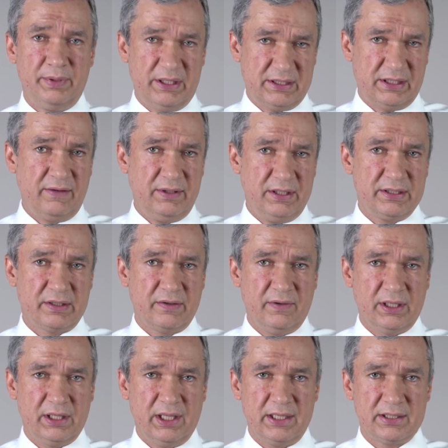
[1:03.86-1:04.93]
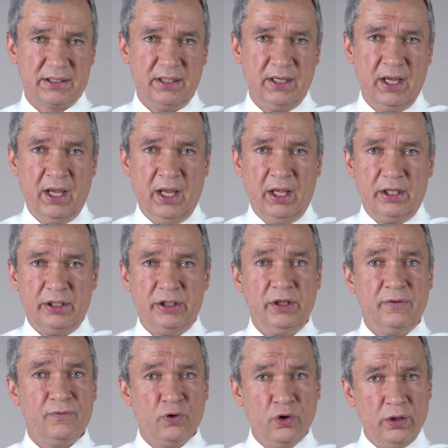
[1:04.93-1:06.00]
представительского класса.
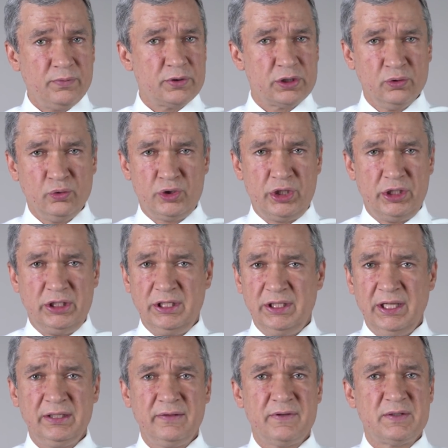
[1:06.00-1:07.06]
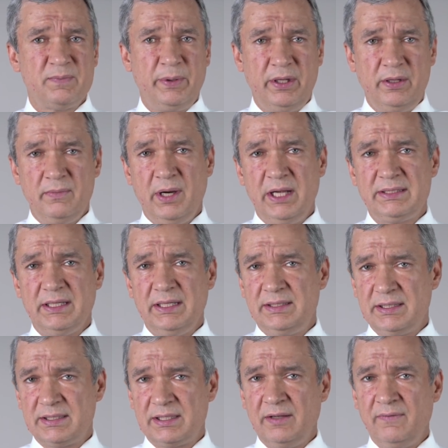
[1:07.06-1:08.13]
Ни в коем случае не надо воспринимать
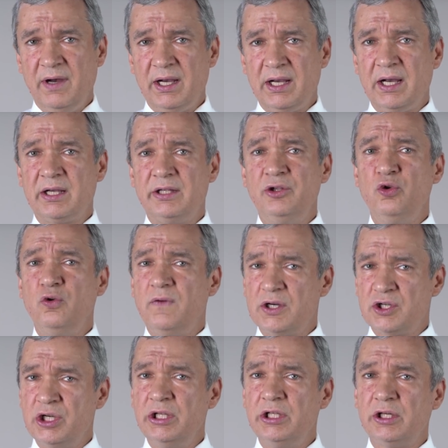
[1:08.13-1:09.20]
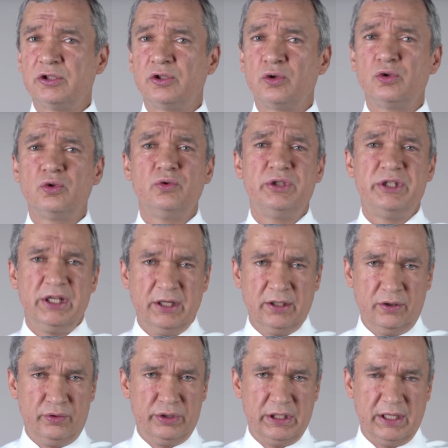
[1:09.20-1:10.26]
эти слова как неуважение к труду
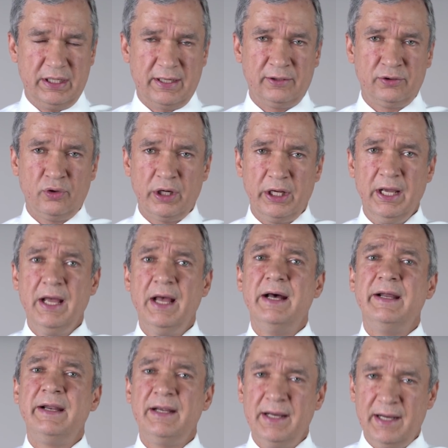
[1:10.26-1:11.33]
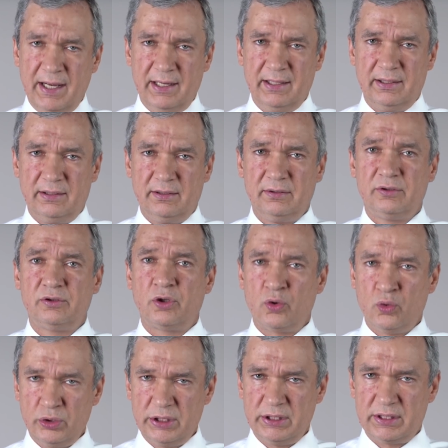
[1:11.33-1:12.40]
тех людей, которые реально
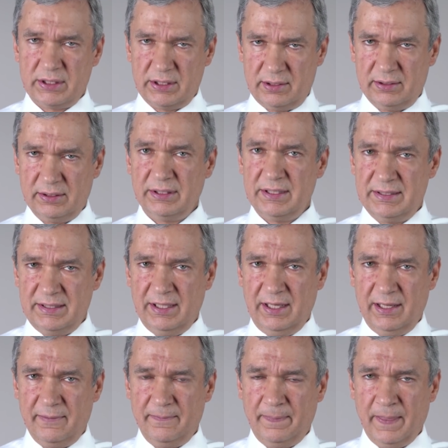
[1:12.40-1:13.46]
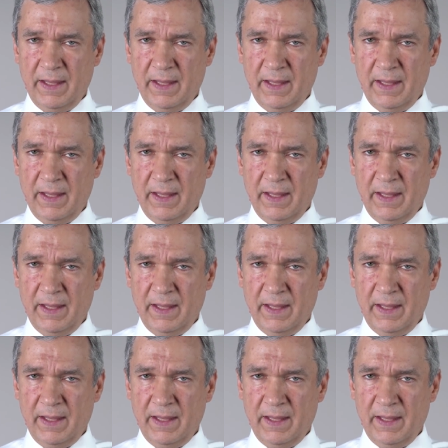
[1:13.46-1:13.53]
трудится на селе.